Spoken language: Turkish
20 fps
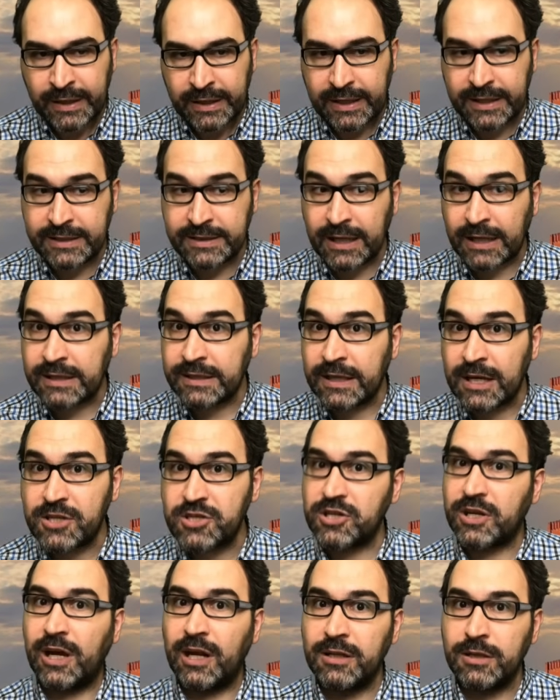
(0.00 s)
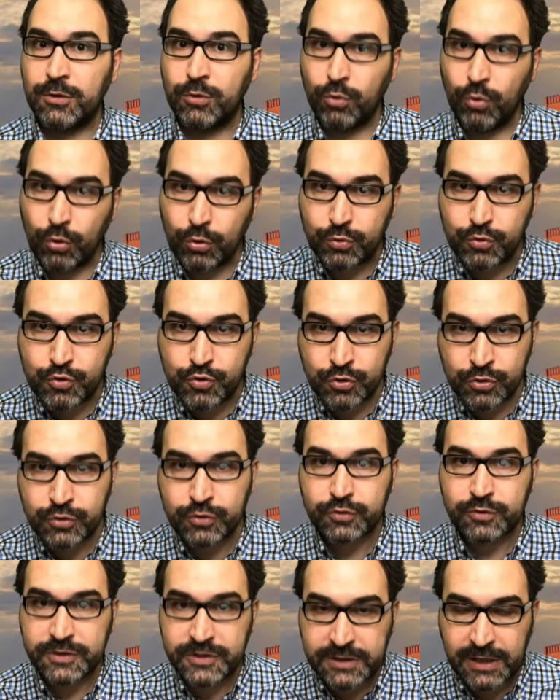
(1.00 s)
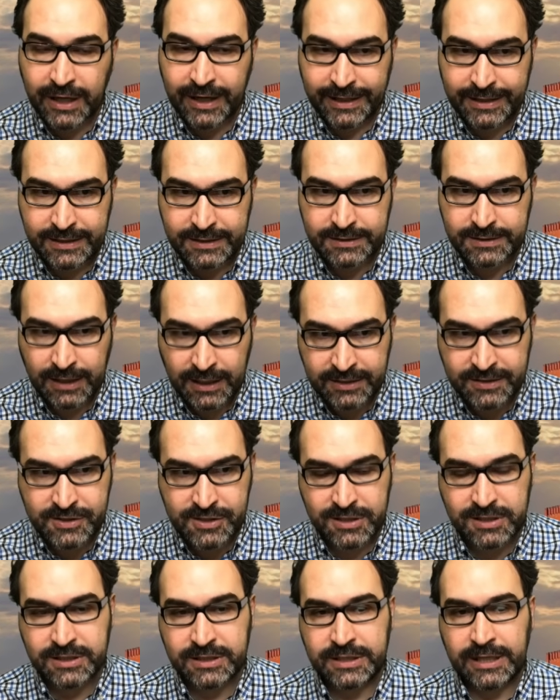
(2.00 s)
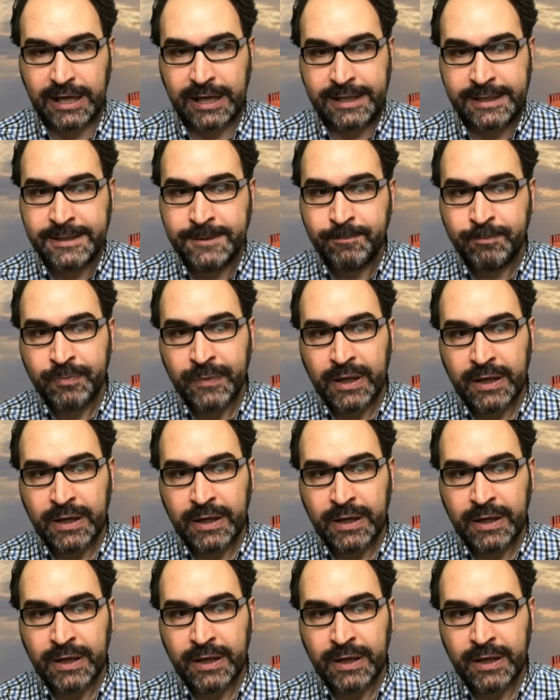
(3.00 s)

Yani ne kadar çıkarları örtüşür işte tartışılır yani.